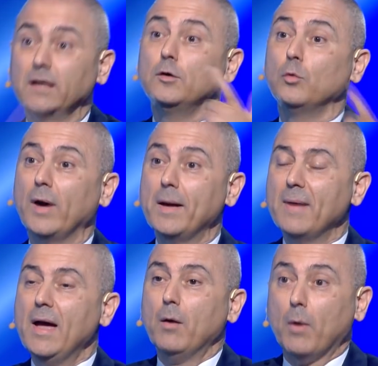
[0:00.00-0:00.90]
النواب
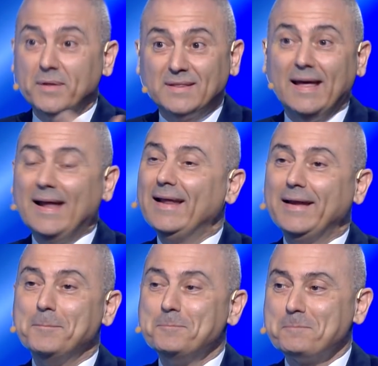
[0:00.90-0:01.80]

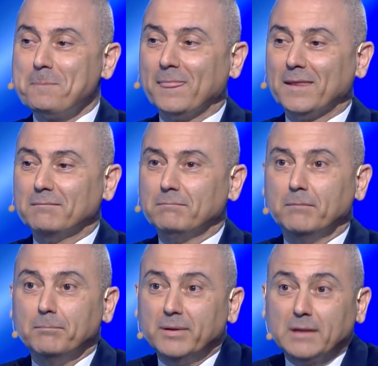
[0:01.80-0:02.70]
وبالتالي
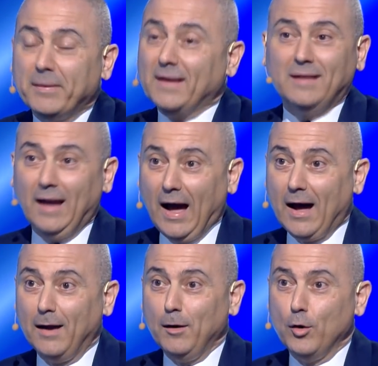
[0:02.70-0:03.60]
بطبيعه
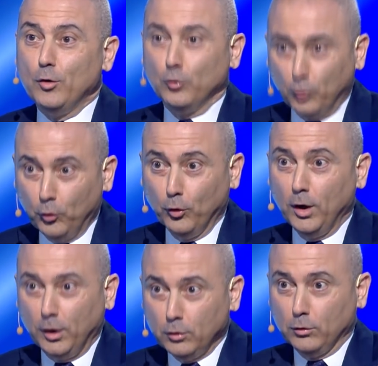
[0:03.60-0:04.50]
الحال انه نقول
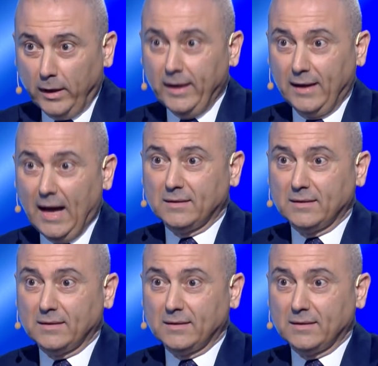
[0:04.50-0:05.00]
انه ايه لا